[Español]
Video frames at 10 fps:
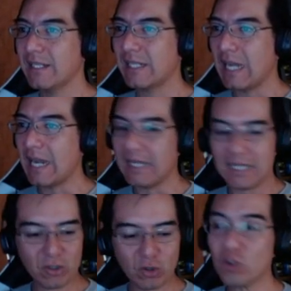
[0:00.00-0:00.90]
que hay
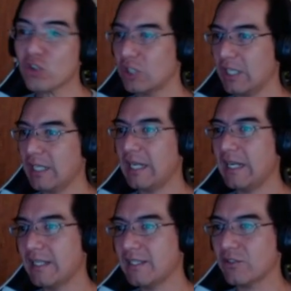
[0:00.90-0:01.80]
14
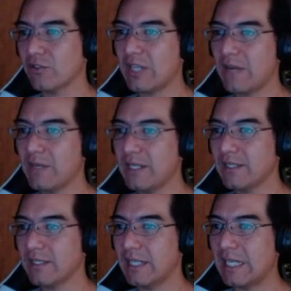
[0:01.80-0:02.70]
enlaces
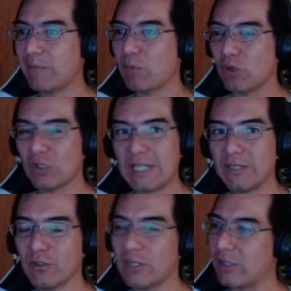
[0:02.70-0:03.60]
rotables y que por lo
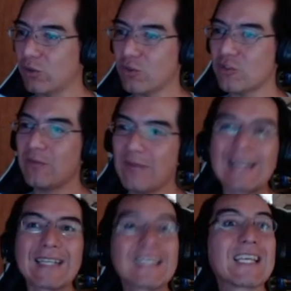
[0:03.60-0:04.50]
tanto 14 van
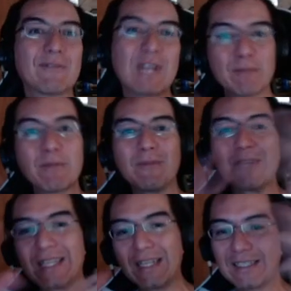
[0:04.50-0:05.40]
a, ser, van a
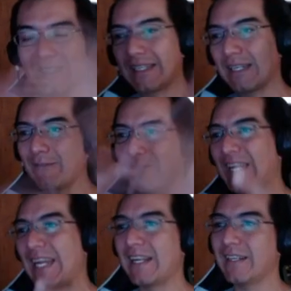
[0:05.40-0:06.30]
permitirse que
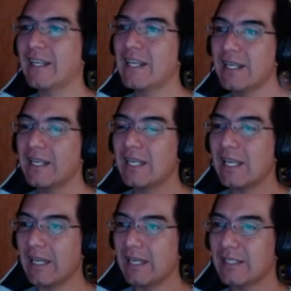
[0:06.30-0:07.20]
giren.
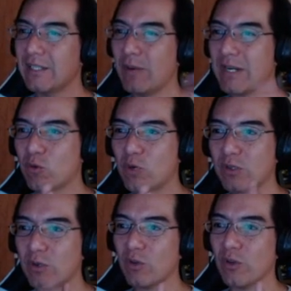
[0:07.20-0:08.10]
Eh, si no mal
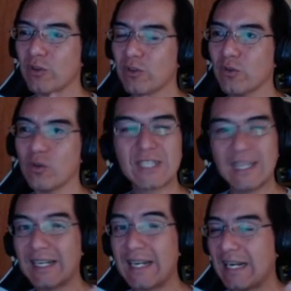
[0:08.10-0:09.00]
recuerdo, Autodoc Tools y
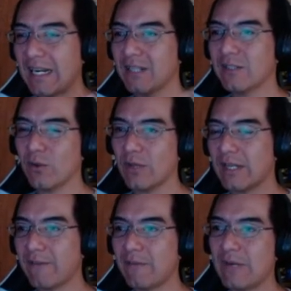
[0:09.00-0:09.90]
en general toda
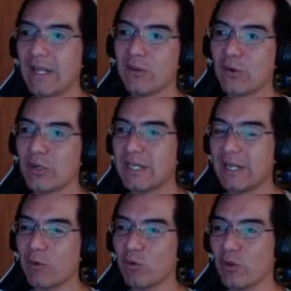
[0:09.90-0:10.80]
la familia de docking
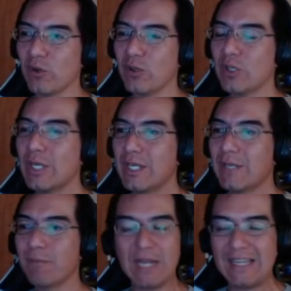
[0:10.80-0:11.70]
de Autodoc,
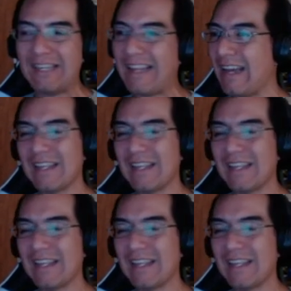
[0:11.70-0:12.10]
Vina,